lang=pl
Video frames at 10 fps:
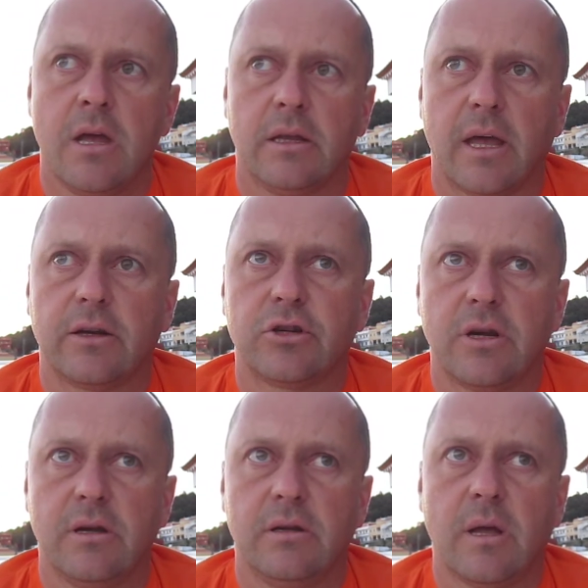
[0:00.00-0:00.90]

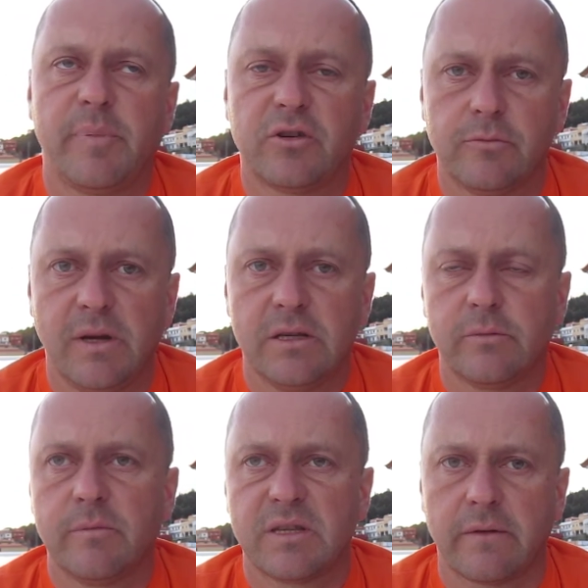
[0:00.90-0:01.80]
Także na pierwszym miejscu
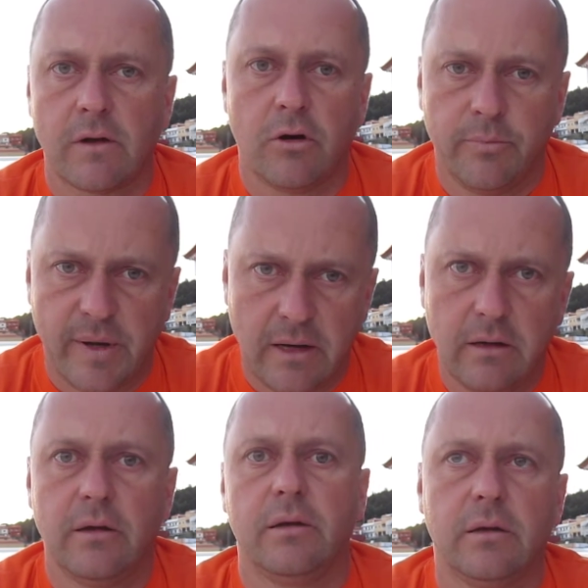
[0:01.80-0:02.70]
bym stawiał opal,
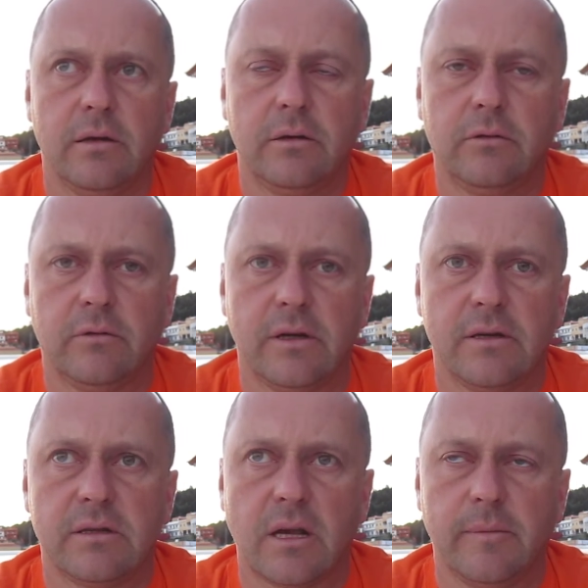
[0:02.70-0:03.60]

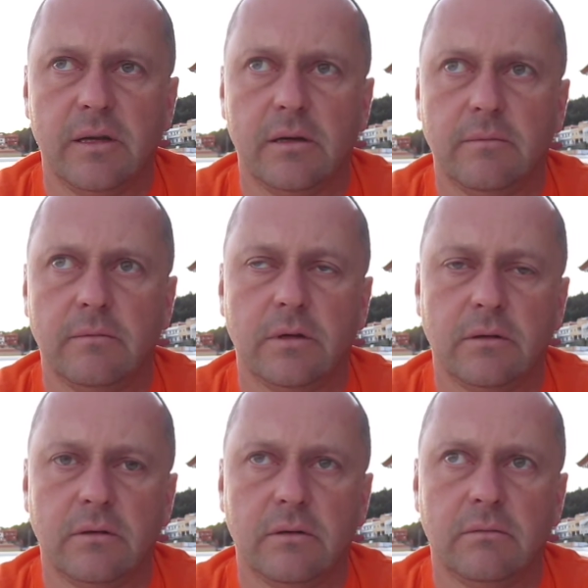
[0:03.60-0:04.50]
który z kamieniem
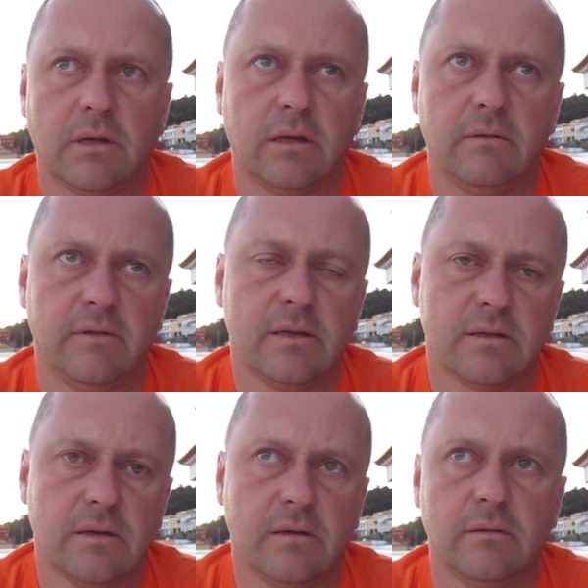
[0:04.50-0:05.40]
e, taki
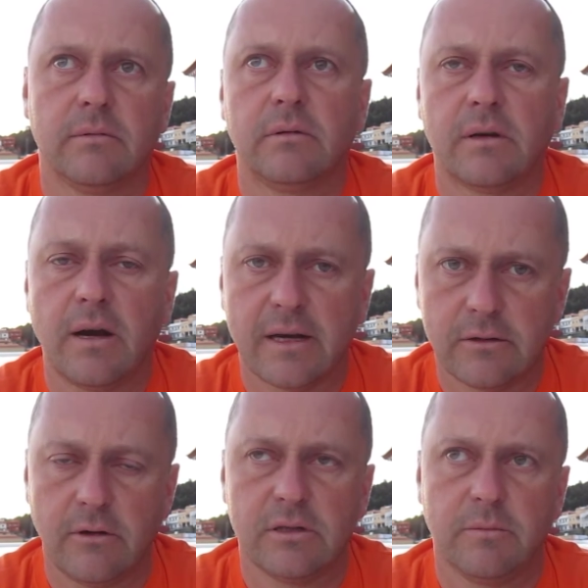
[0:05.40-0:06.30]
więcej e,
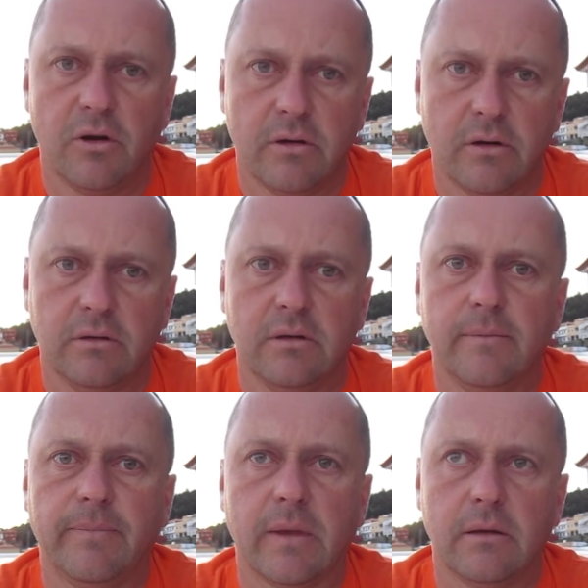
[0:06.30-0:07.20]
relaksującym,
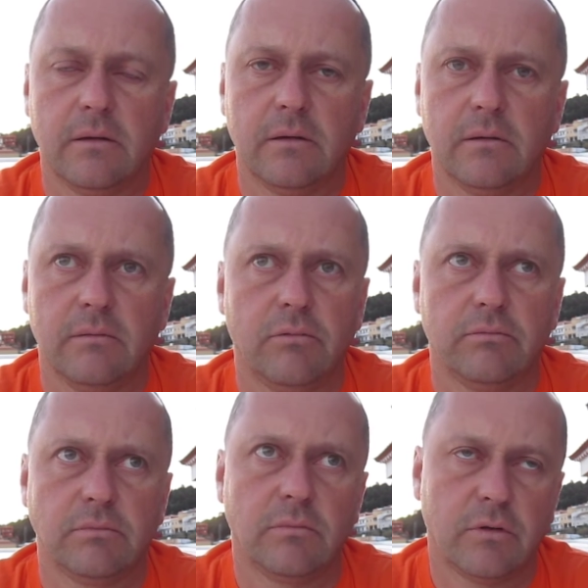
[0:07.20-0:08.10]
ochronnym. E,
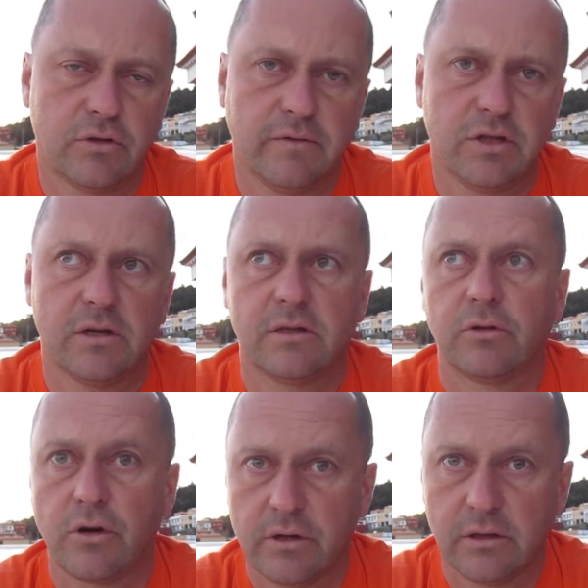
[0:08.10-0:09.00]
oczywiście jest to
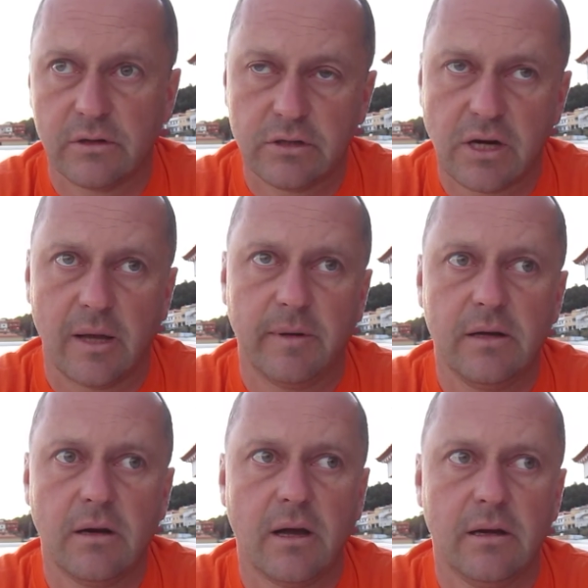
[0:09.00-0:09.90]
drogi dosyć
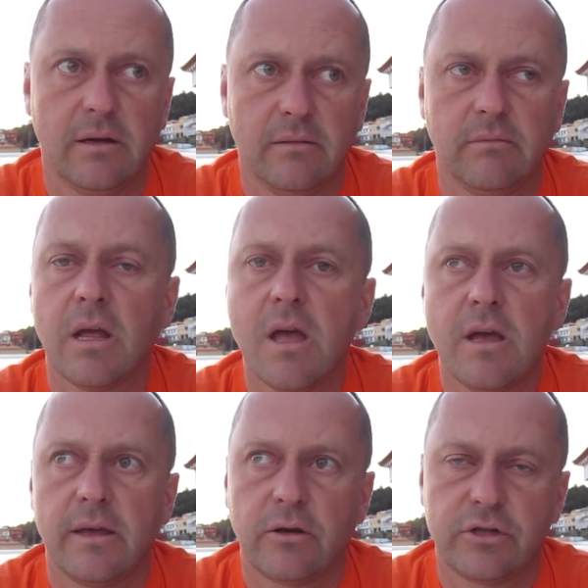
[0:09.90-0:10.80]
kamień, ale
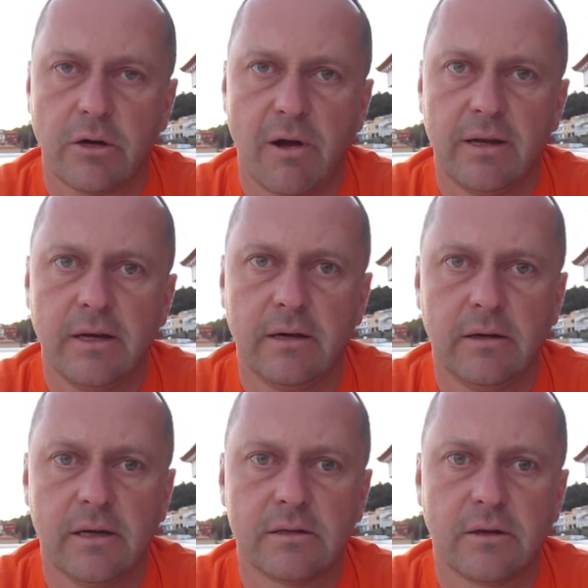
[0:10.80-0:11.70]
jego działanie
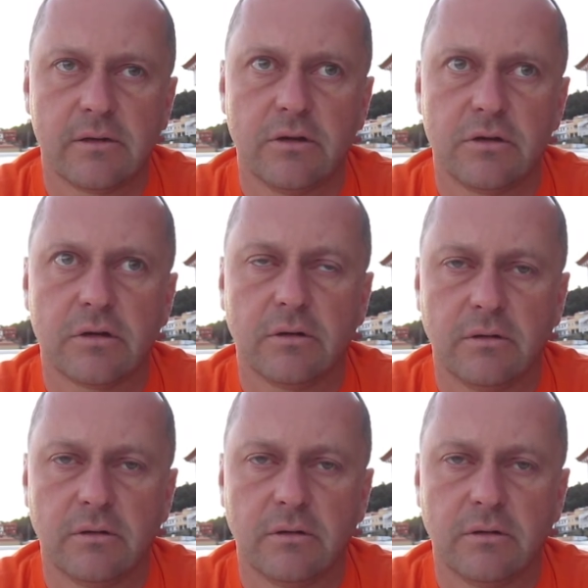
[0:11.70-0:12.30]
jest dosyć